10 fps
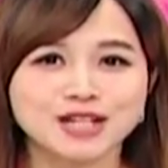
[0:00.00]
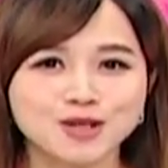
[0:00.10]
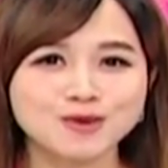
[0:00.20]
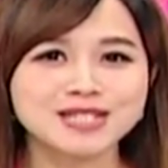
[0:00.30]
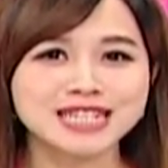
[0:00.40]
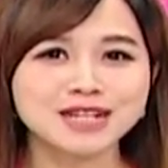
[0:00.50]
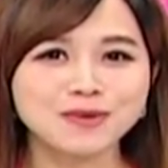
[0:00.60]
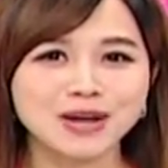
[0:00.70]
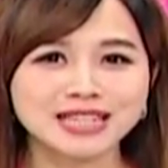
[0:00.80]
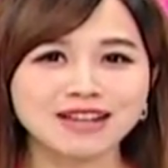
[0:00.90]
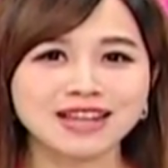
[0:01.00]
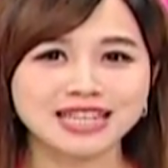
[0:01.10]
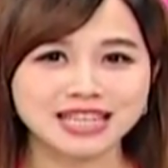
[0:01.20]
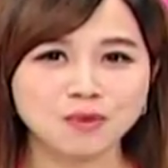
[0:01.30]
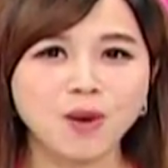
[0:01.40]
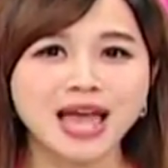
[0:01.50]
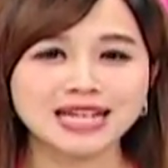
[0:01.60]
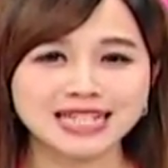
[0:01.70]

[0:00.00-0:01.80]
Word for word: 重新回到了一万